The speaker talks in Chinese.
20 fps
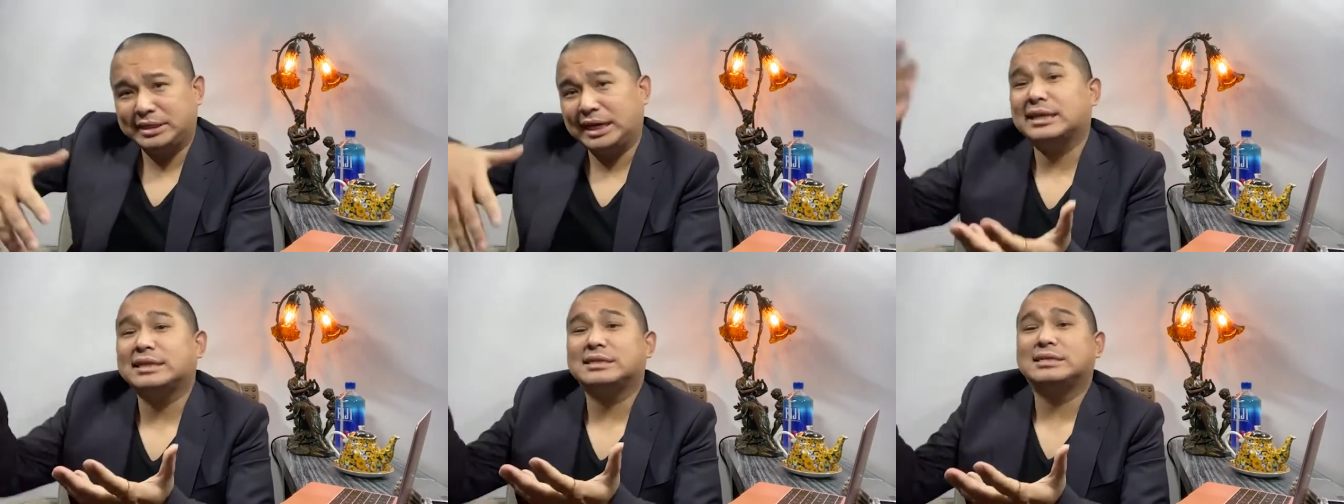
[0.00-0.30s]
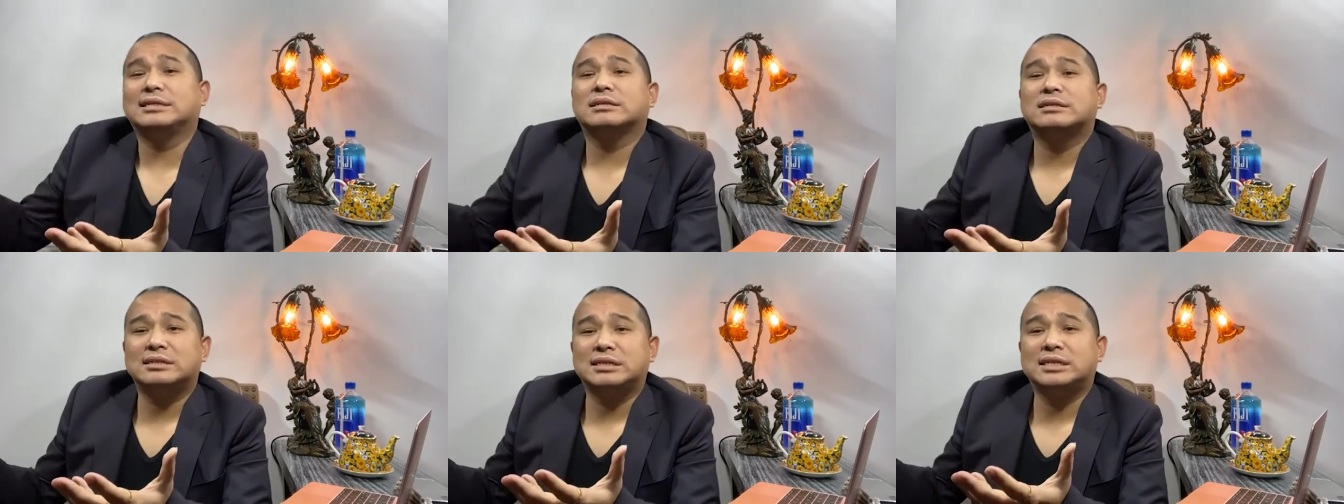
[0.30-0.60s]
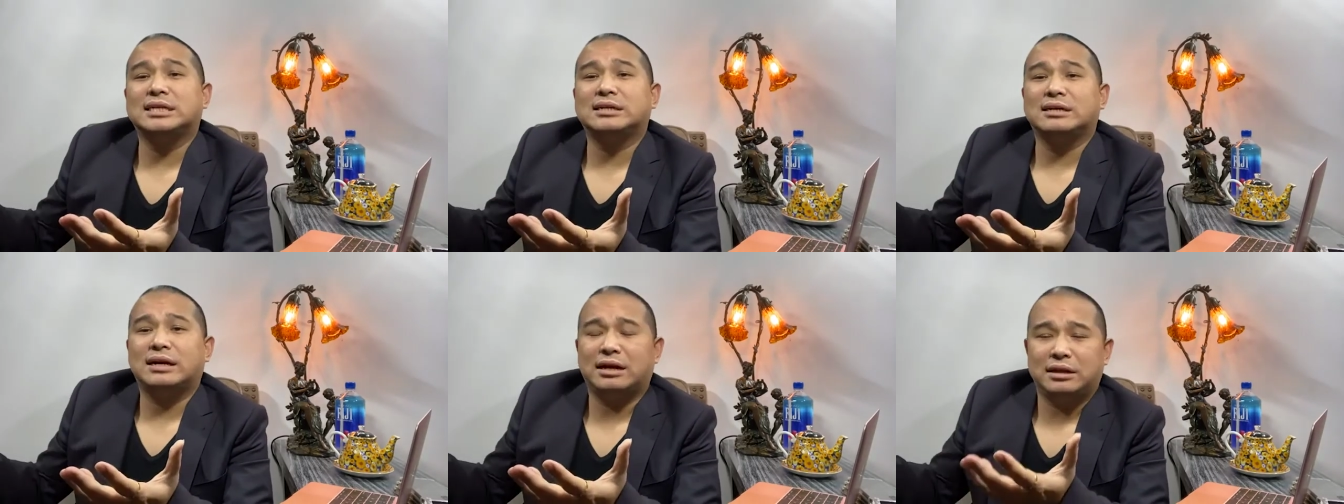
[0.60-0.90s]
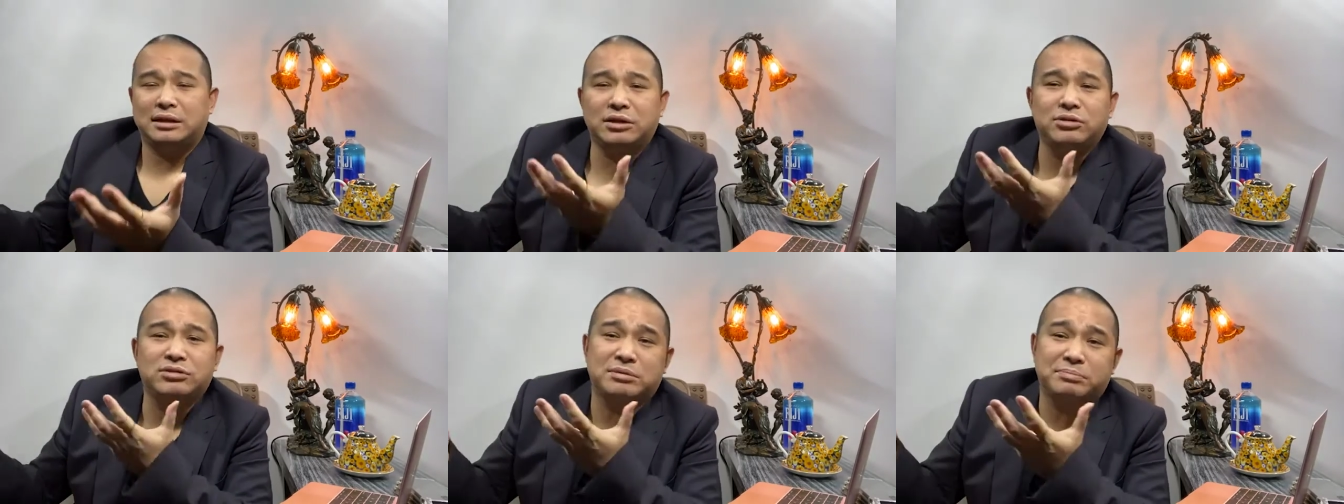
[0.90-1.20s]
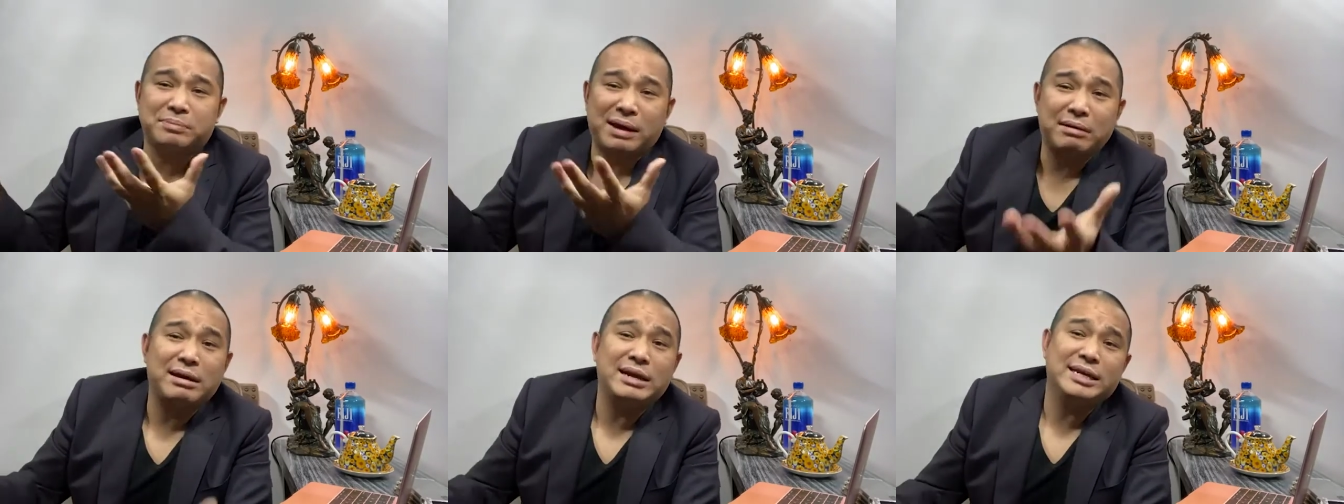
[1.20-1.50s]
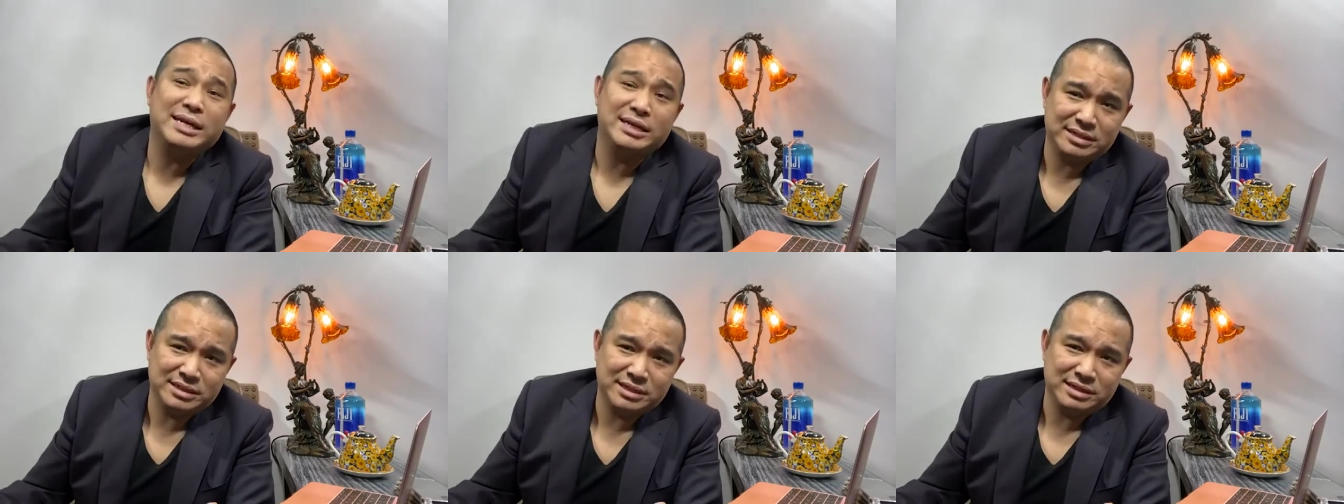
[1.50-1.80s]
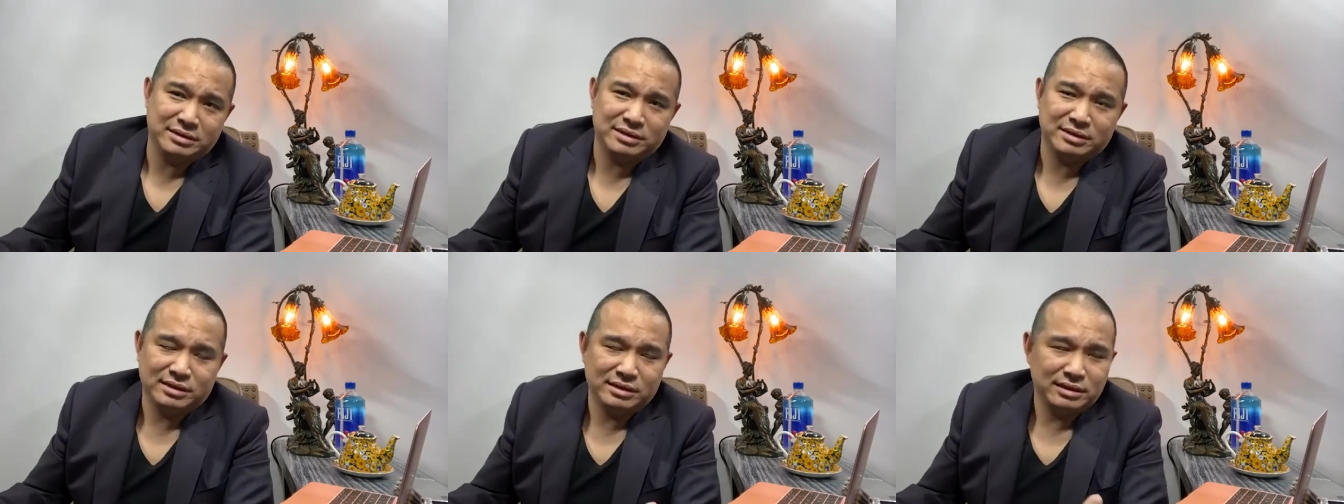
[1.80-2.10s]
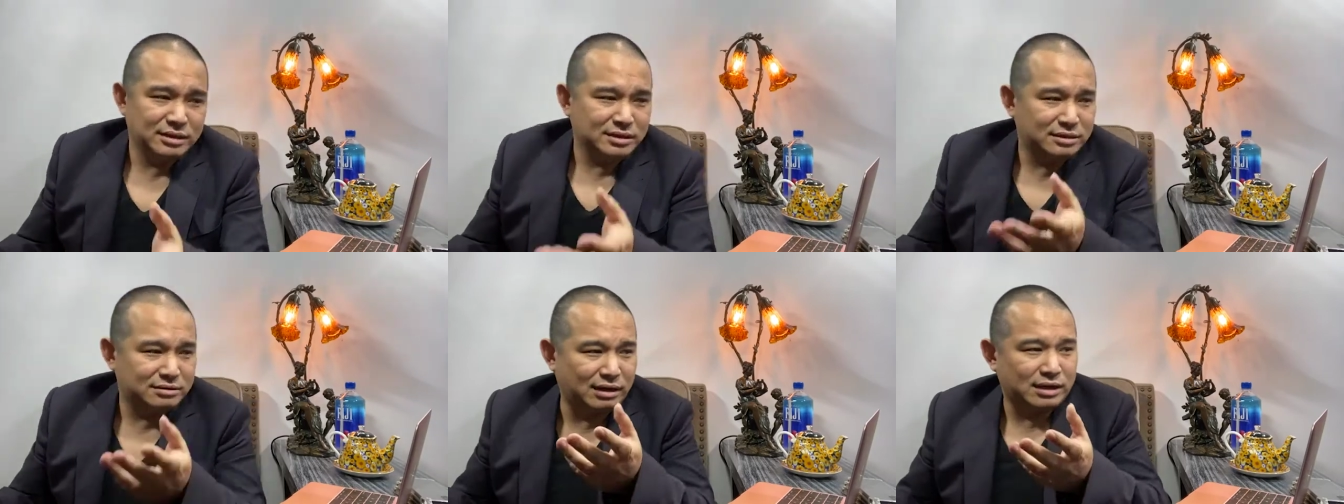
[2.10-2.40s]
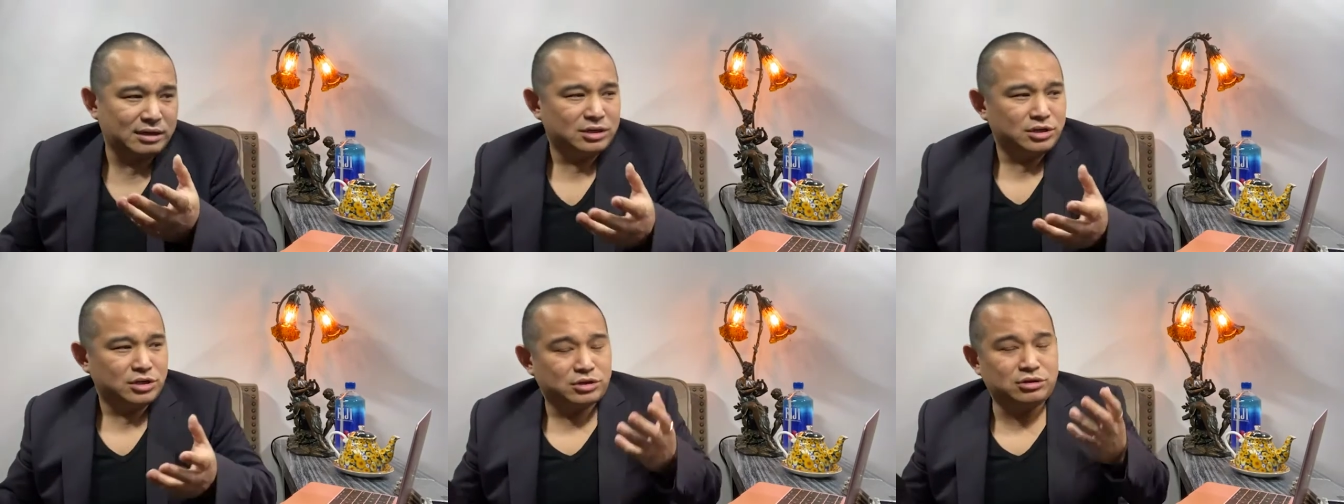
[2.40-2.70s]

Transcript: 加了几次薪啊？六十八万年薪，是吧？